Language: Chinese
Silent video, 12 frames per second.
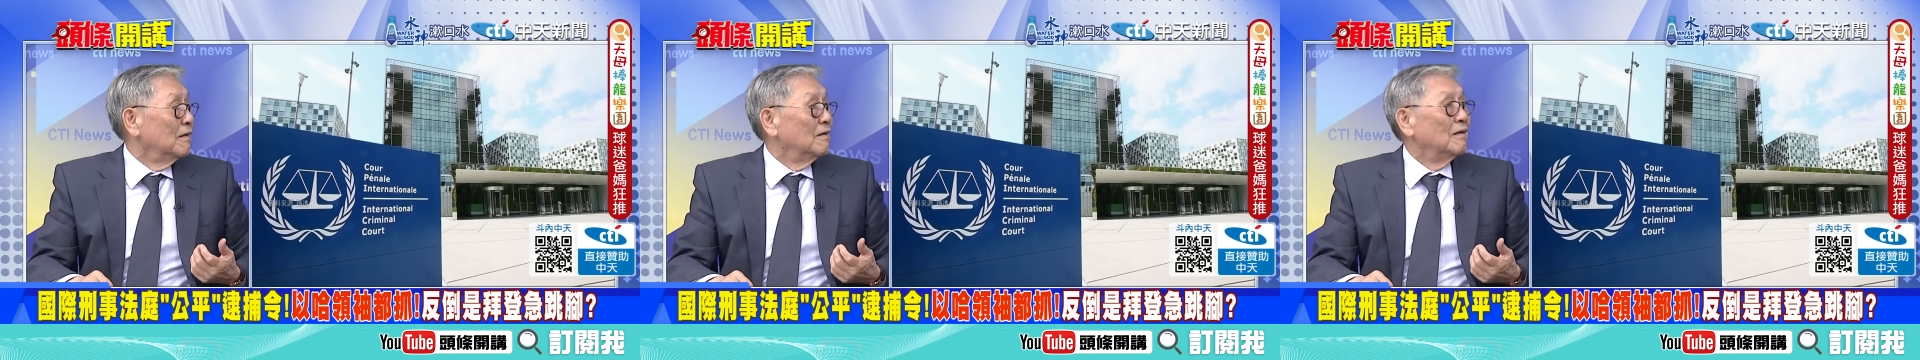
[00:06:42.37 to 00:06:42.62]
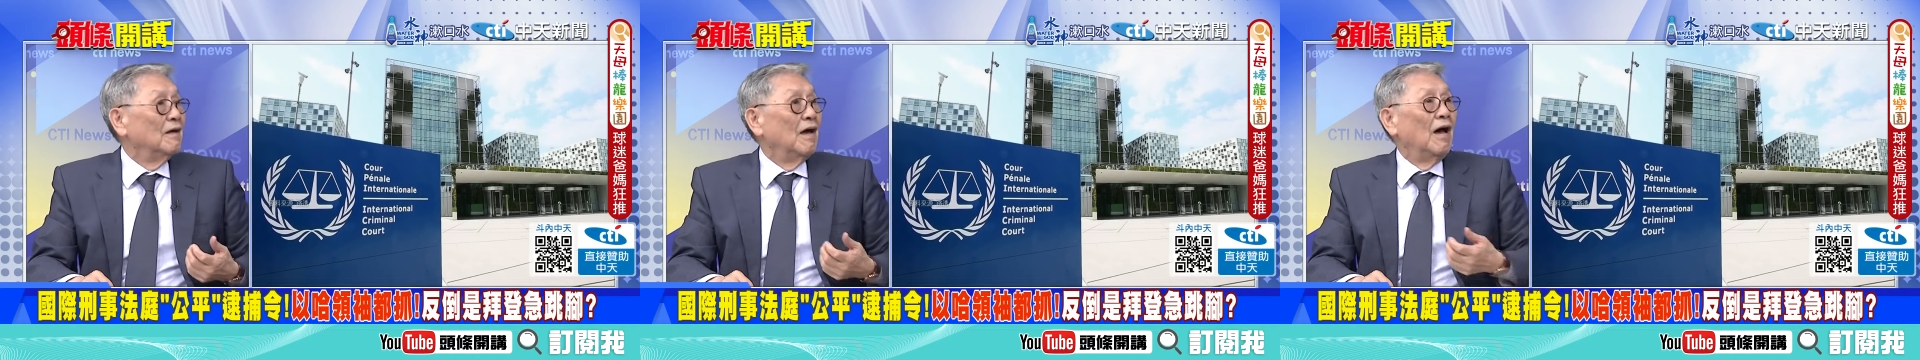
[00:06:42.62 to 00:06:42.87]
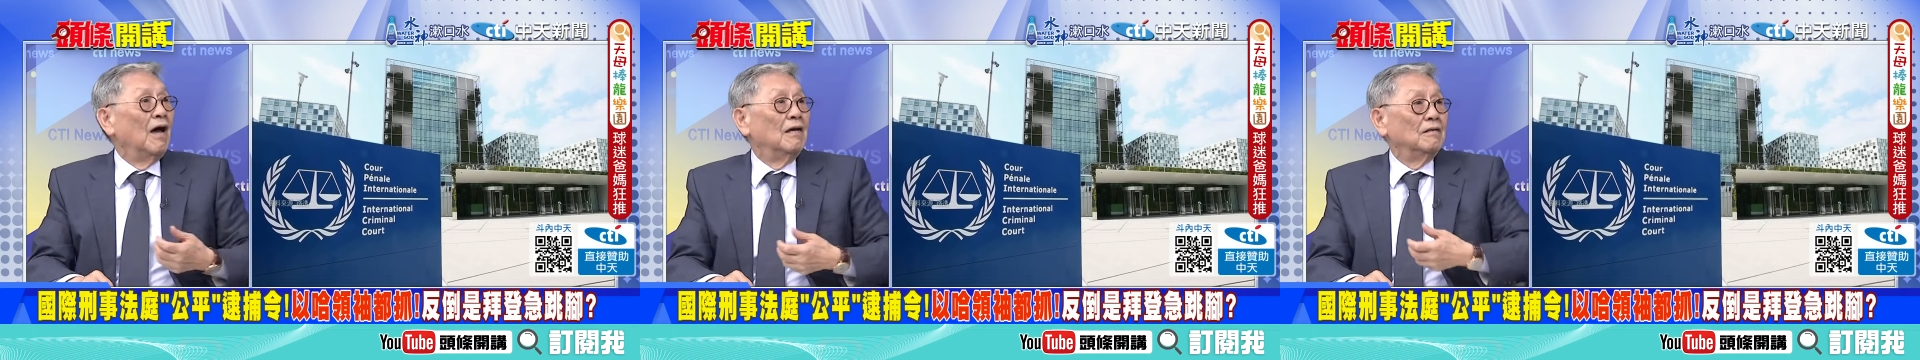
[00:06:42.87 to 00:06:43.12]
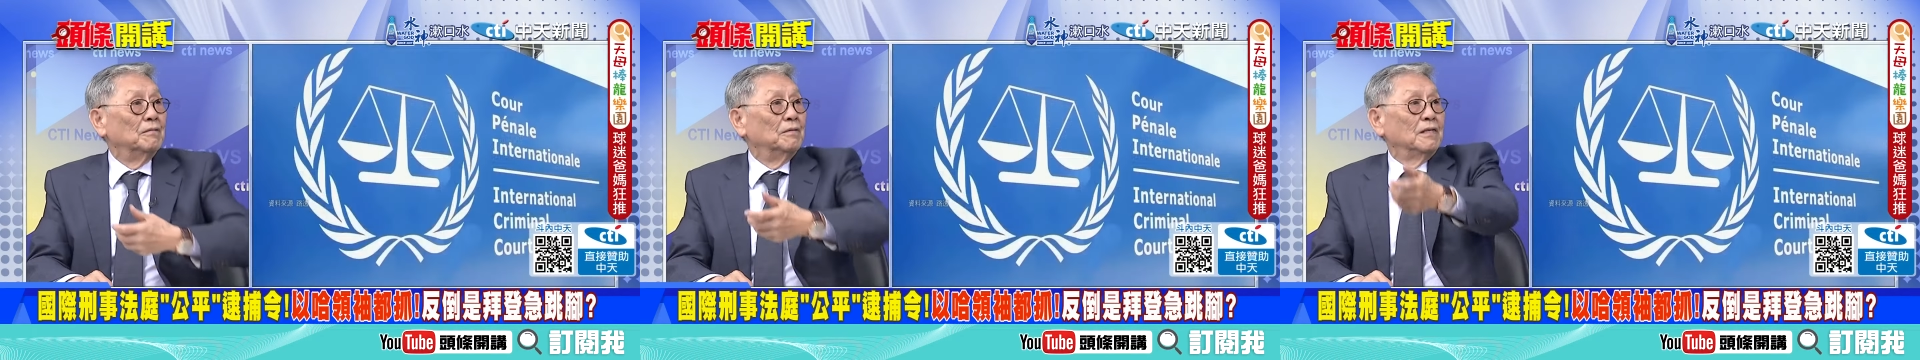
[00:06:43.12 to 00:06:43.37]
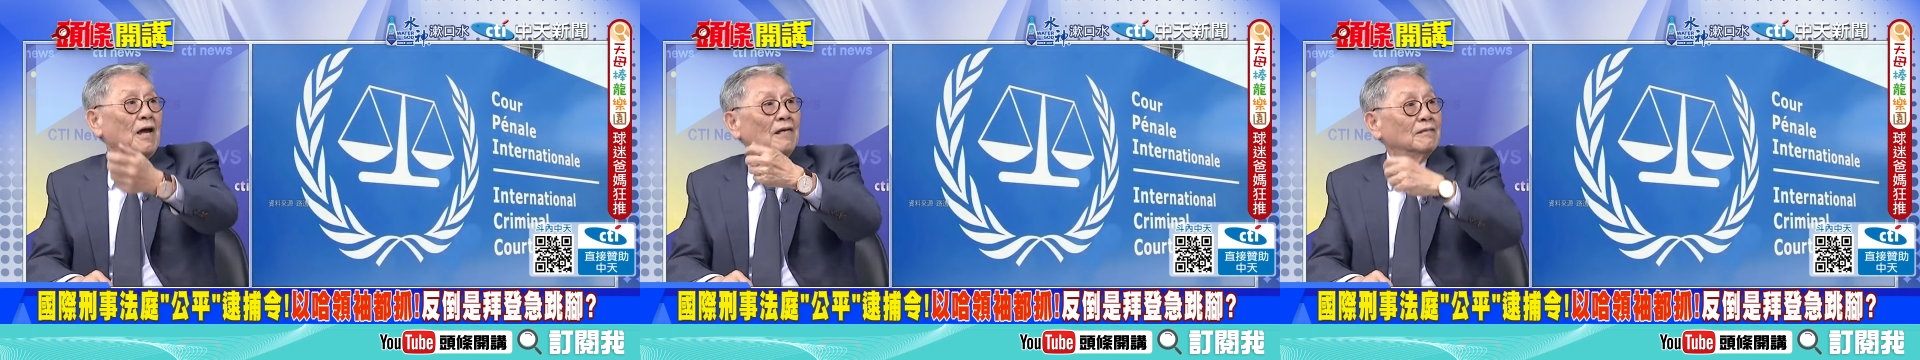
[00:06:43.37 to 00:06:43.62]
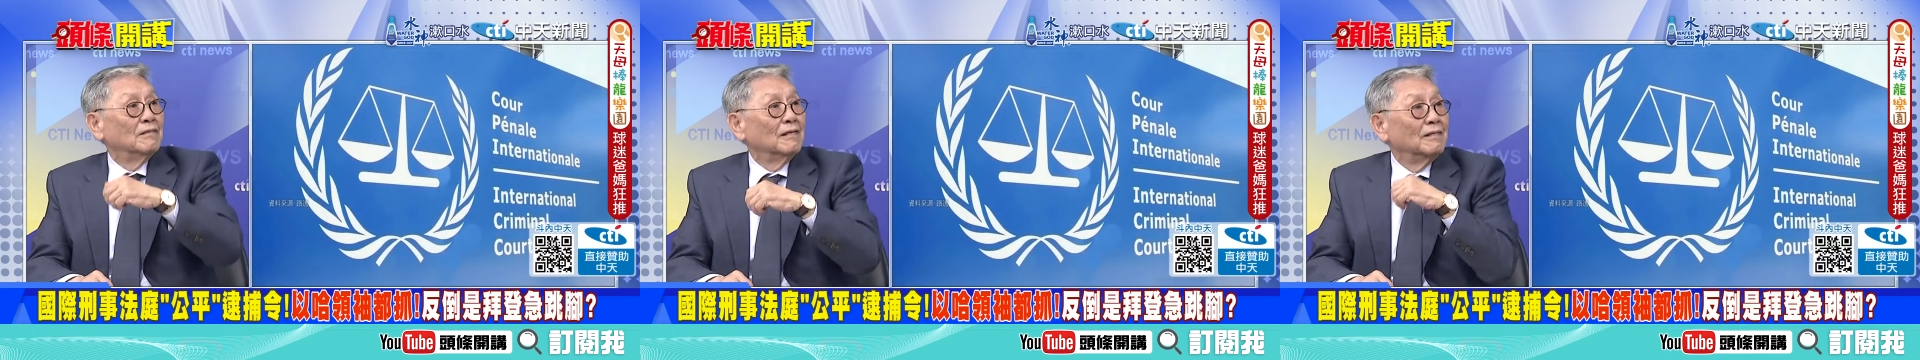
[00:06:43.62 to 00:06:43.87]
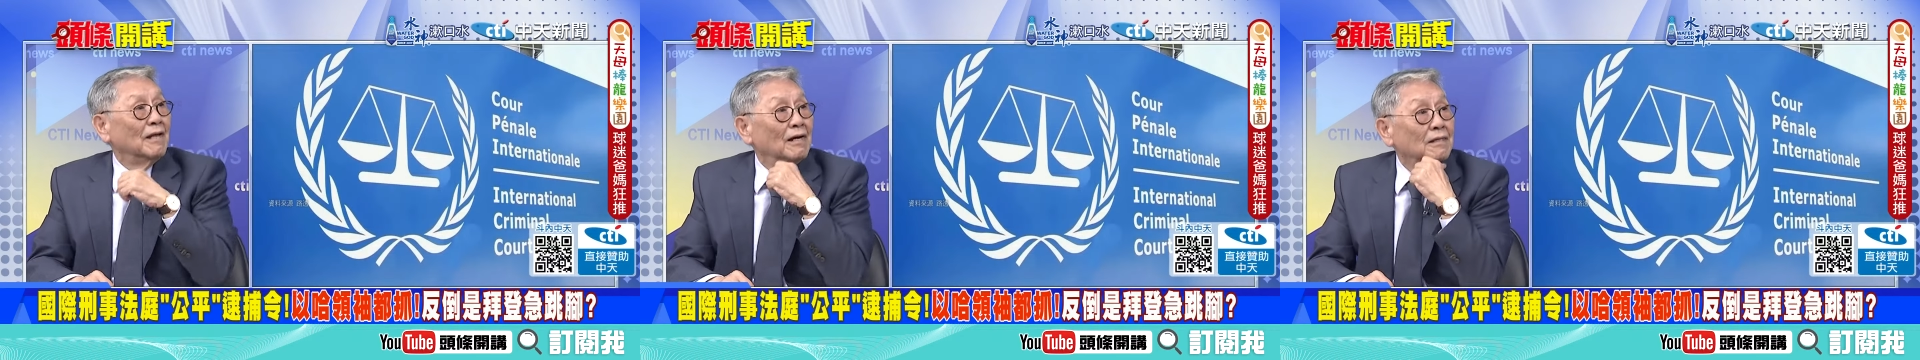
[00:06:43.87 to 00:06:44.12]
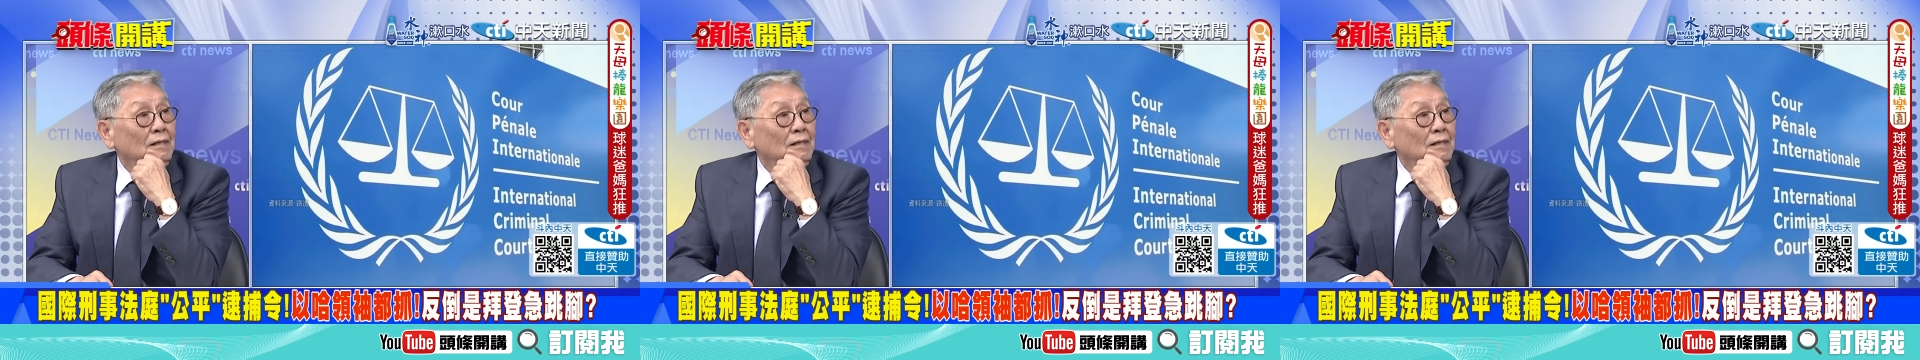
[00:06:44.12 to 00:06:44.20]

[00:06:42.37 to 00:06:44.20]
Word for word: 是哎，认为他是正当的，